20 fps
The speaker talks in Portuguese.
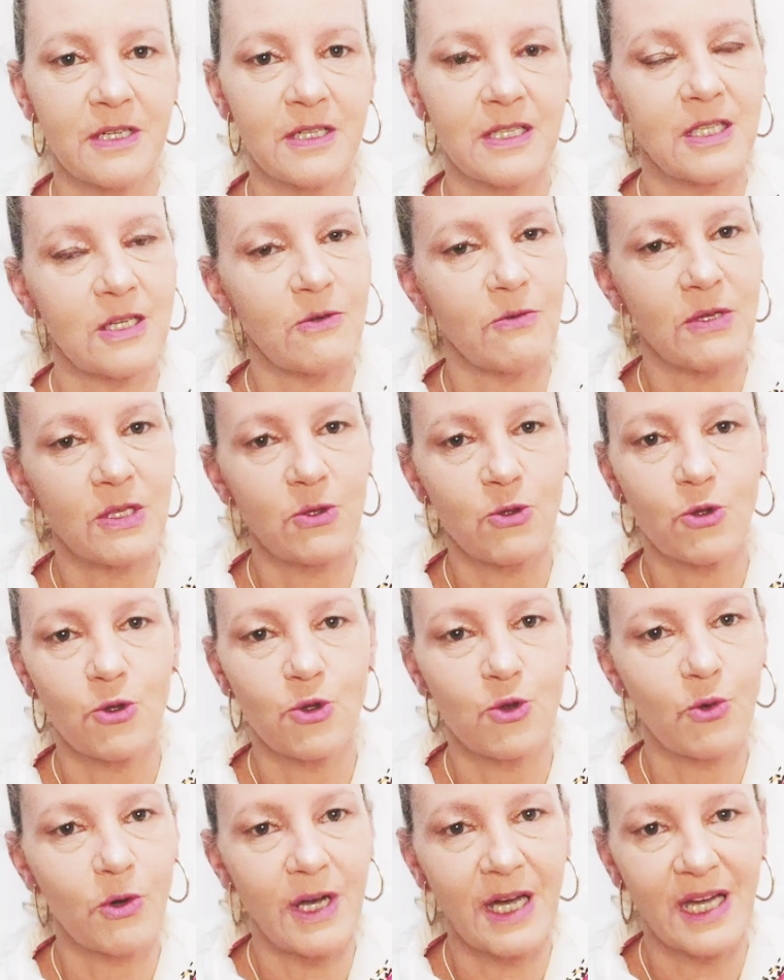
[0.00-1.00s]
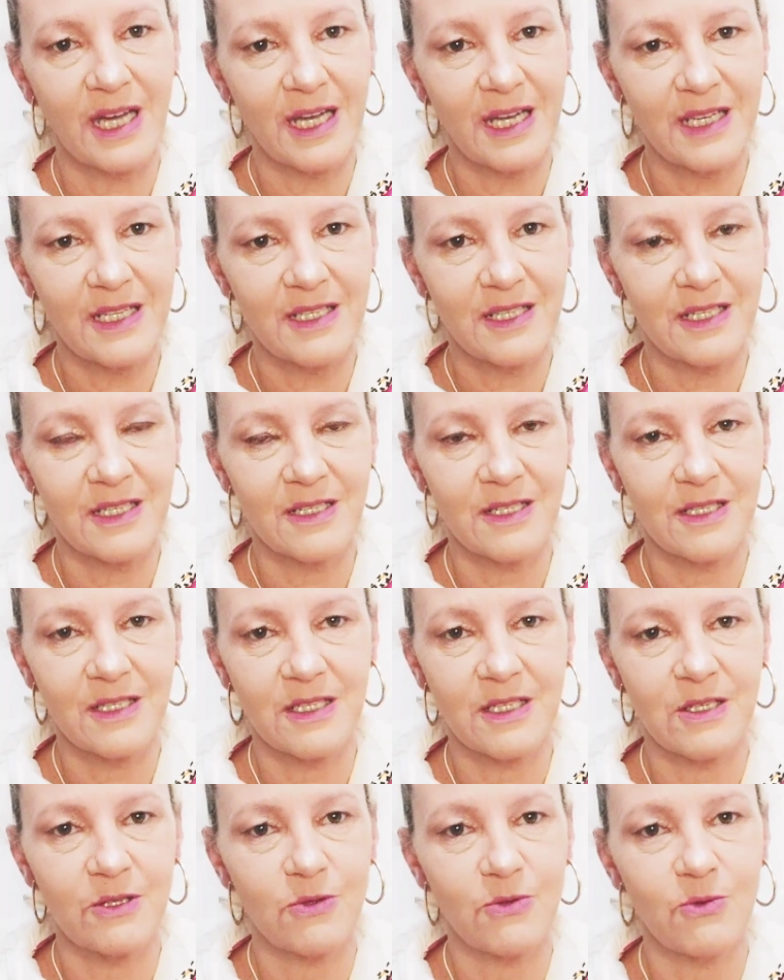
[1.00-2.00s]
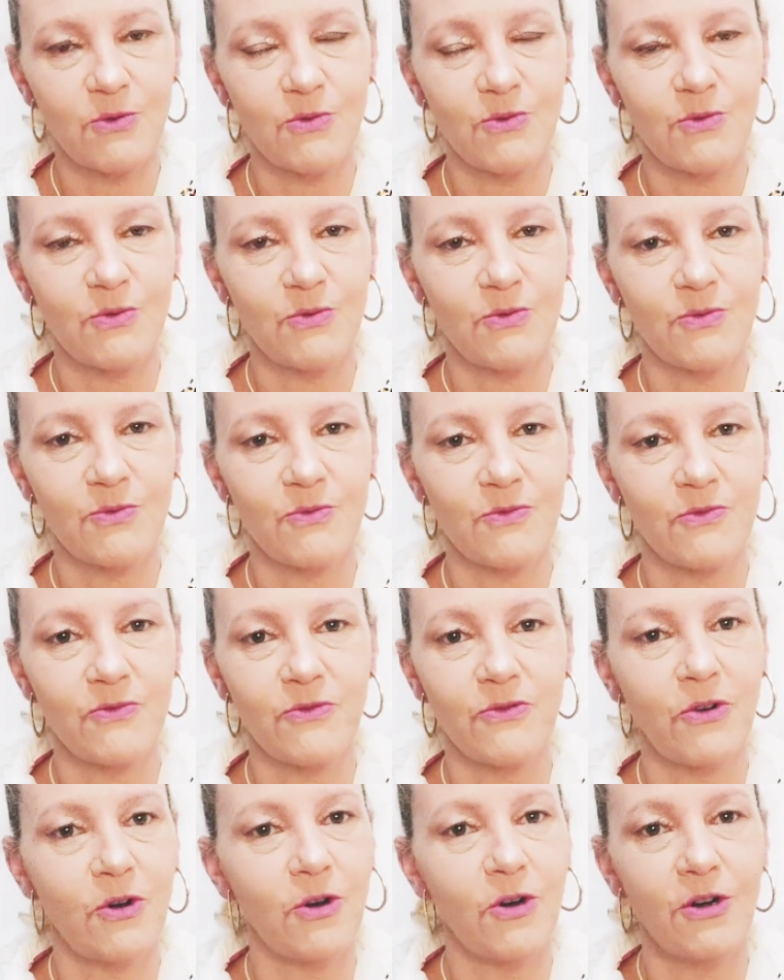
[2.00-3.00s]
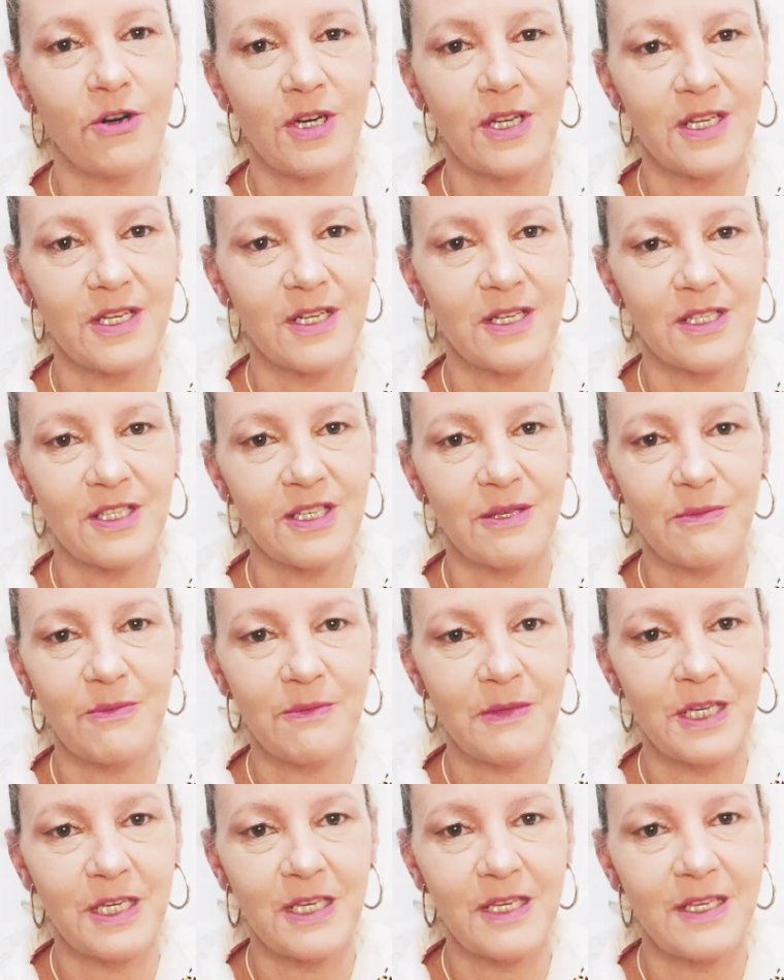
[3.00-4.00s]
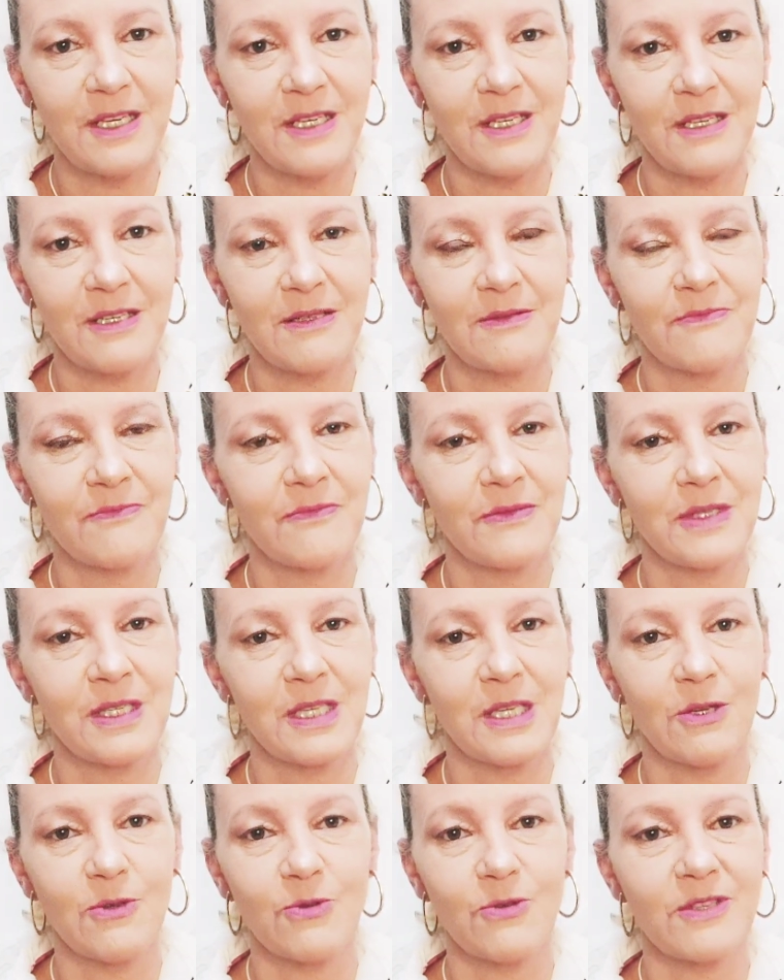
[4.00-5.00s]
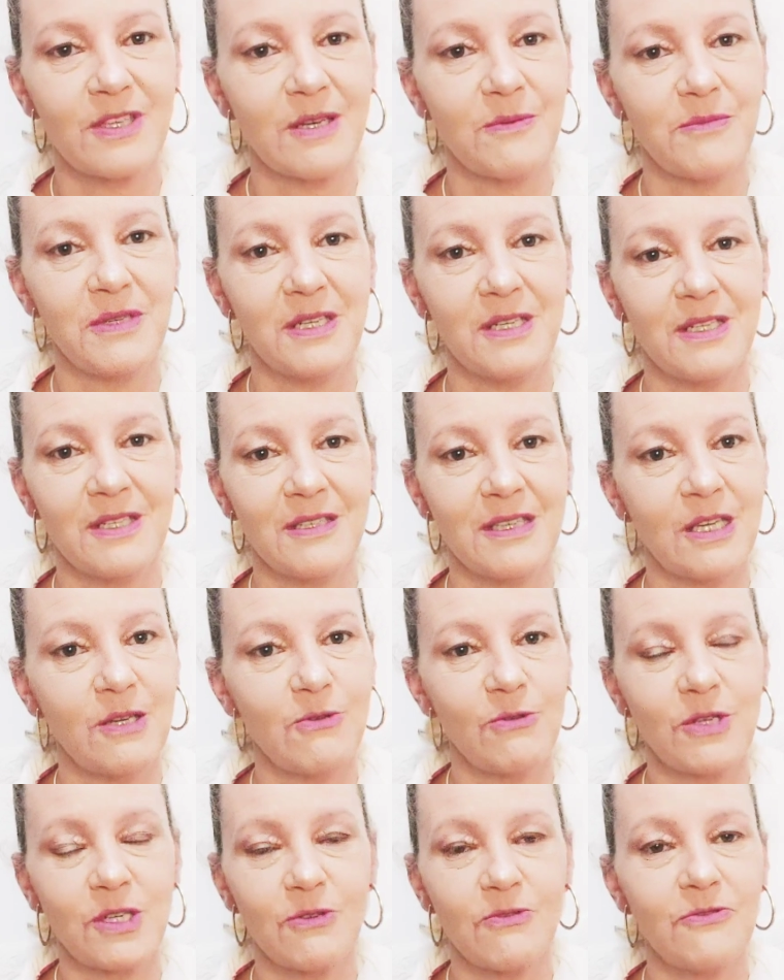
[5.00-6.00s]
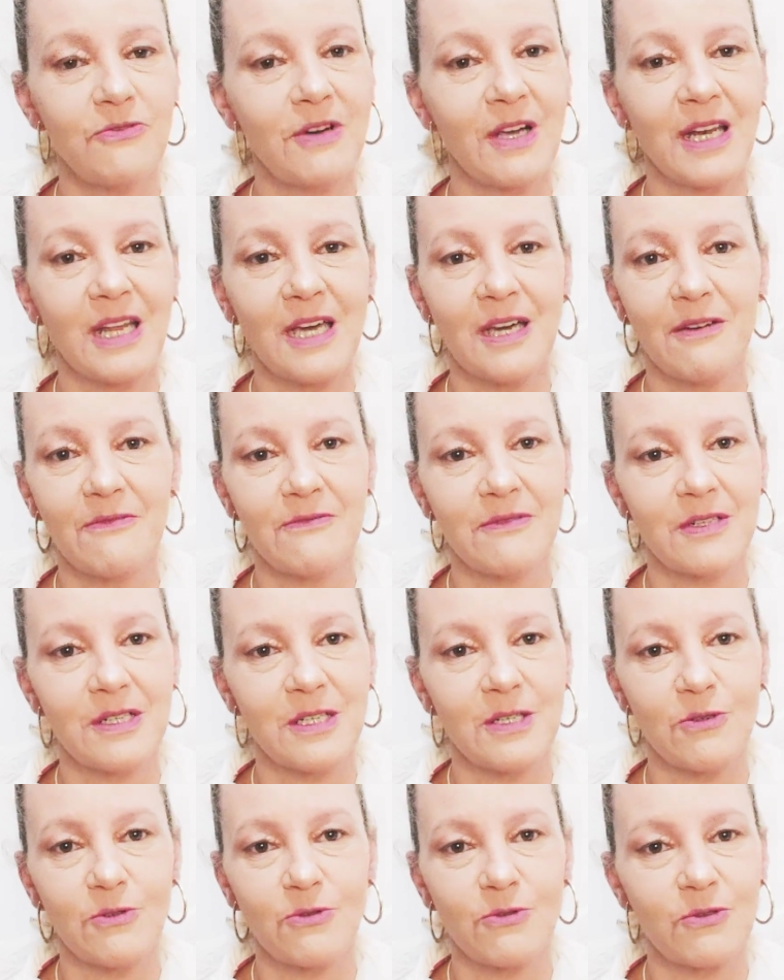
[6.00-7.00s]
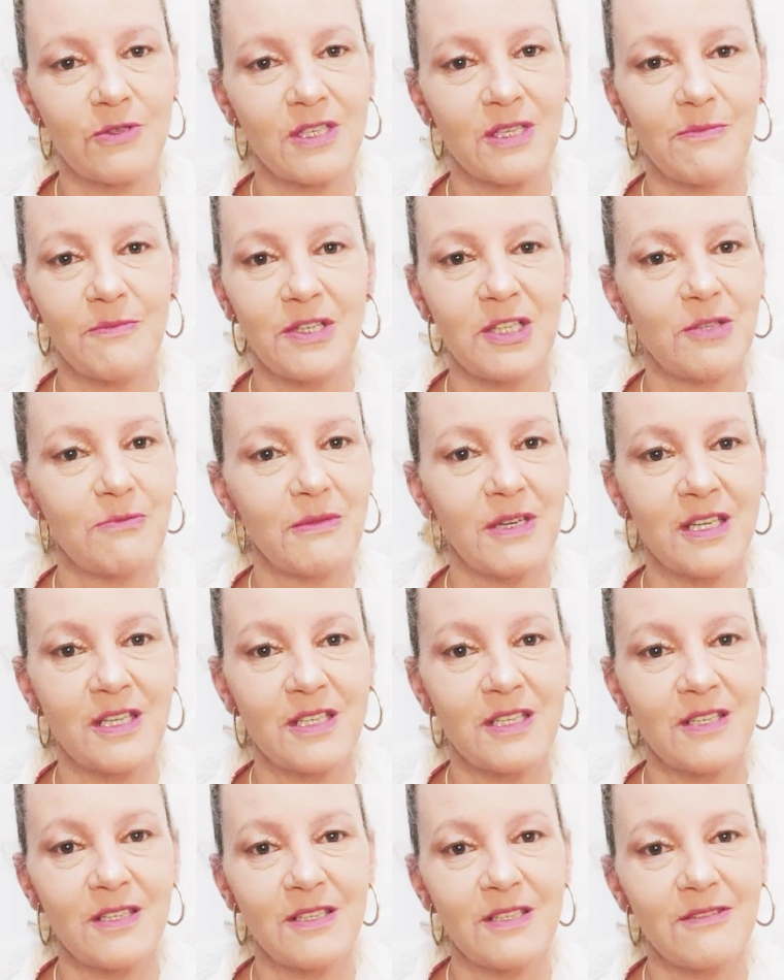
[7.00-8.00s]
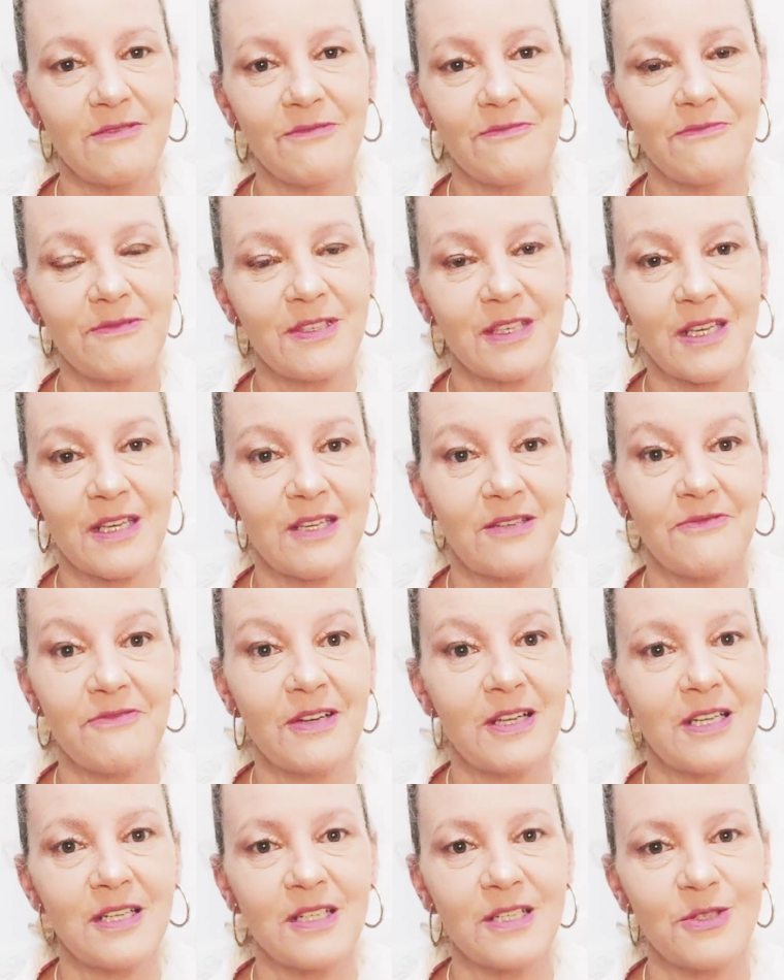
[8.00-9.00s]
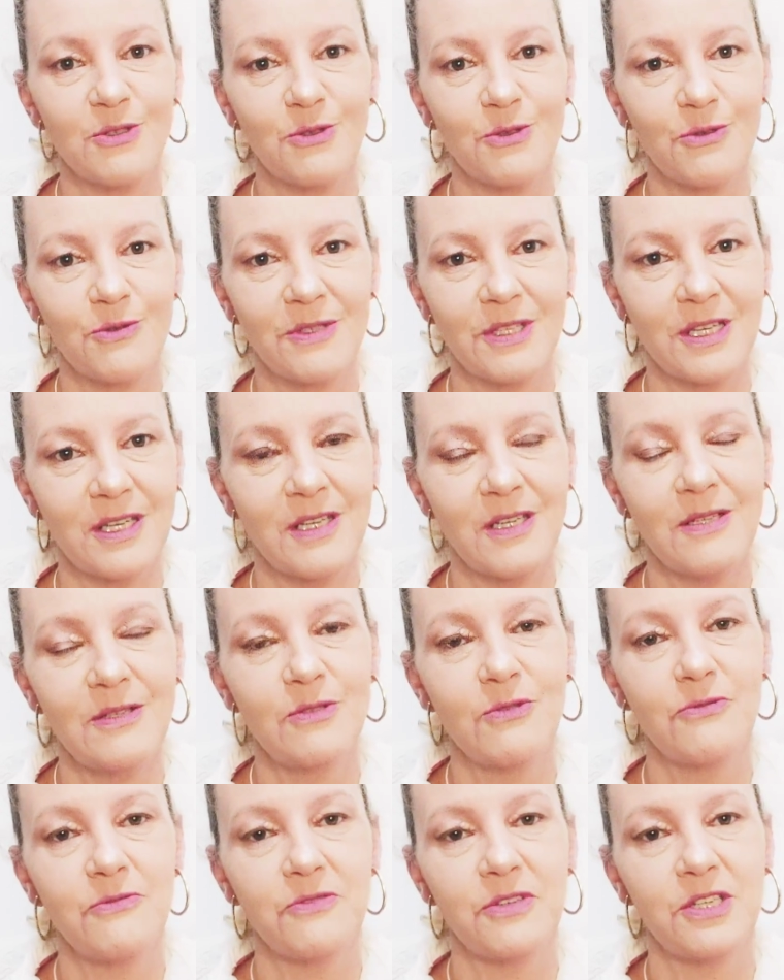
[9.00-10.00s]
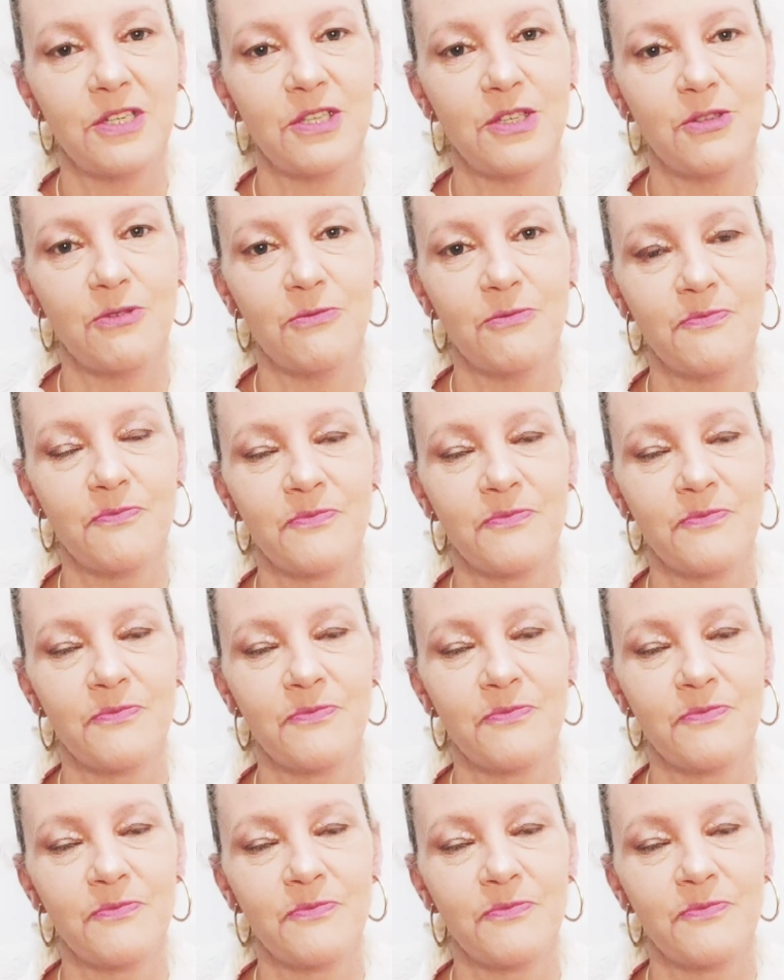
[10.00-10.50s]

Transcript: tão atordoada, tão fora de mim, que eu não sabia nem o que eu falava, eu simplesmente saía falando, né, no vídeo.